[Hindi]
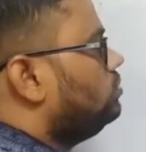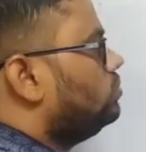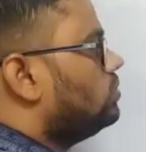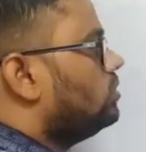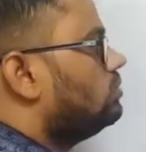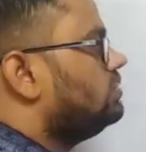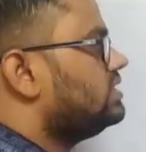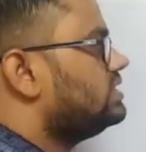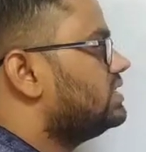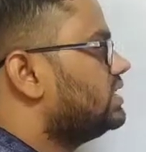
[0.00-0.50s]
को
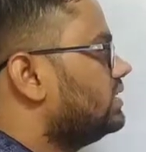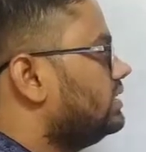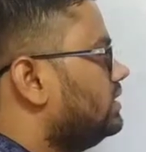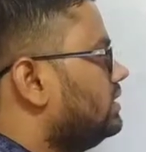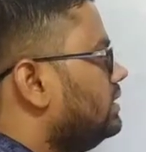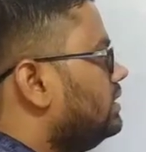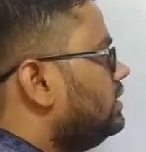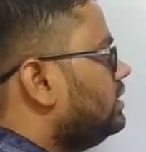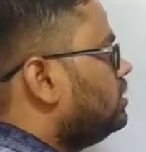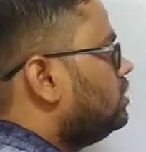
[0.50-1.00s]
हम लिख सकते
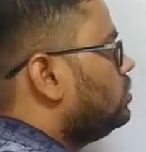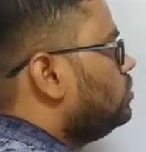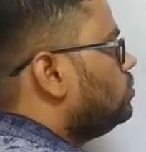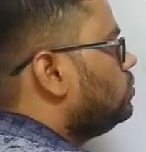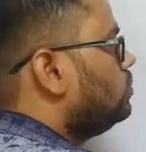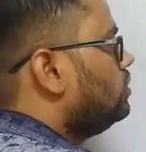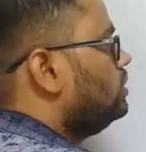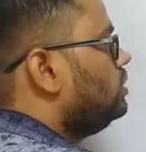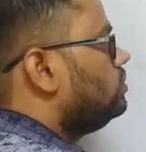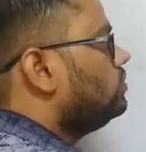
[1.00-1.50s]
हैं
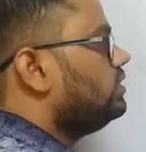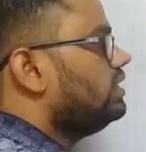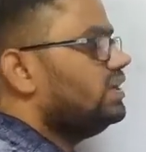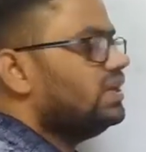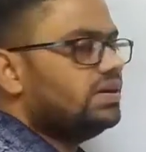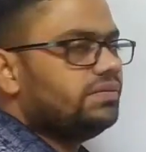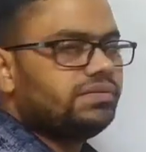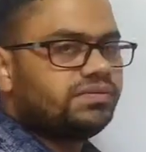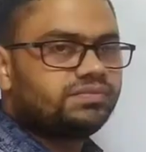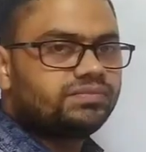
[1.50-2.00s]
टू इंटू
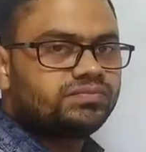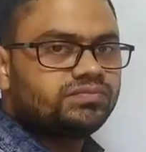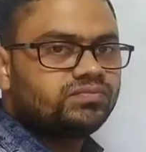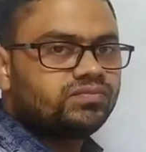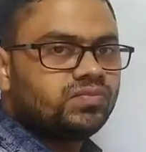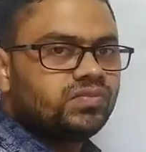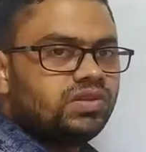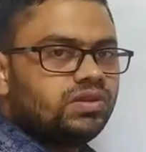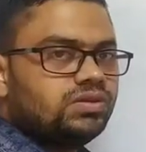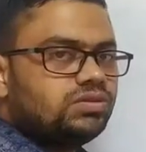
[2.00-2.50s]

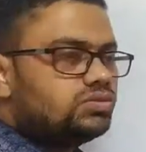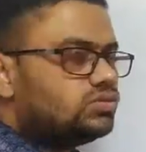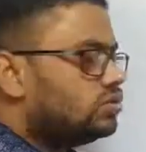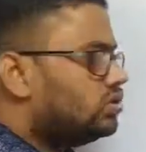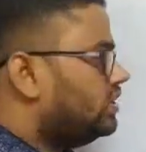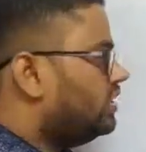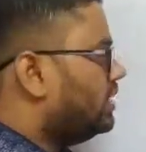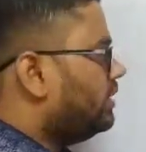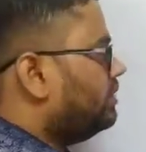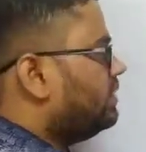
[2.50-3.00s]
इलेवन तो
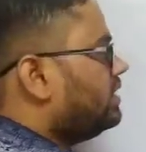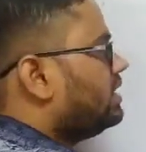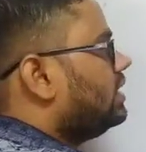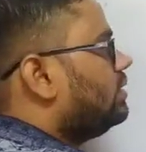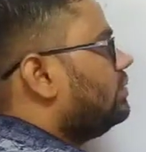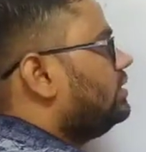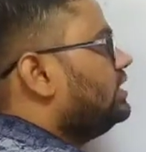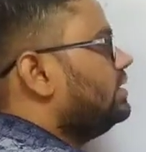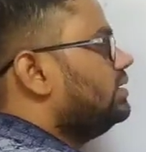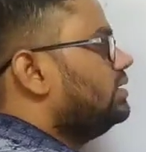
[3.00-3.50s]
इलेवन का
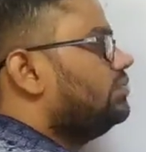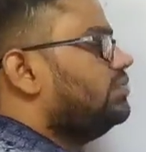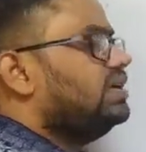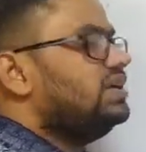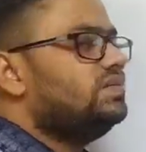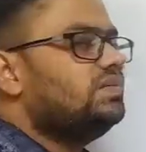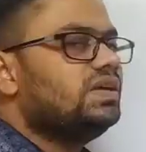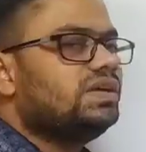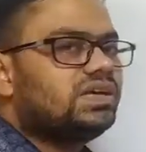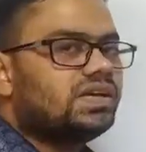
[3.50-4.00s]

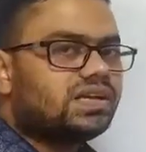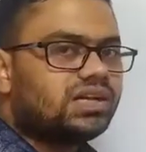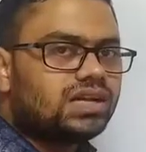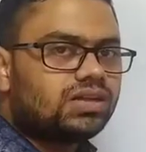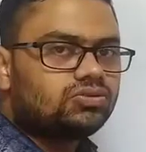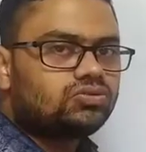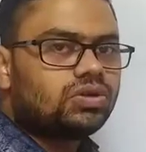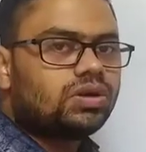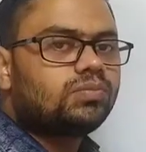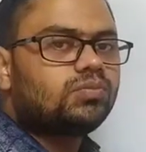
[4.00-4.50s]
मल्टीप्लाई करना
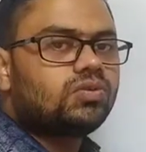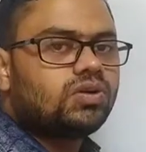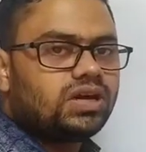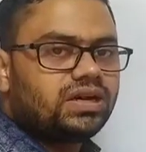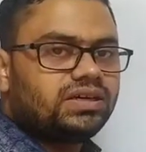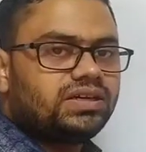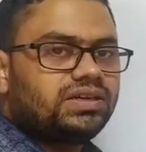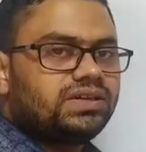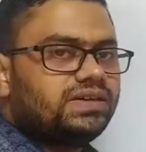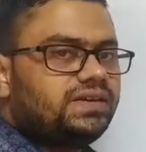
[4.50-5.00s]
तो आपको आ
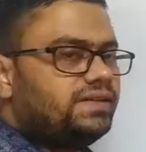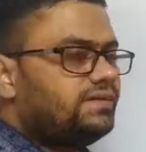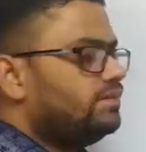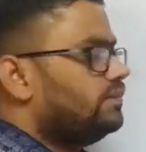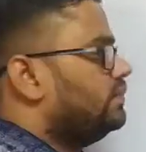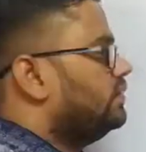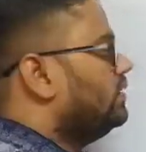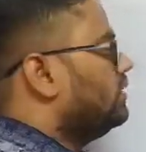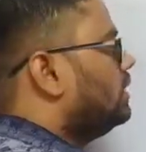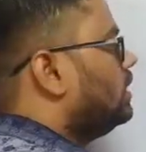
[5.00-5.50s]
गया है
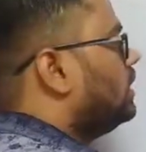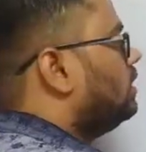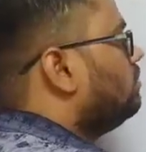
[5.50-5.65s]
अब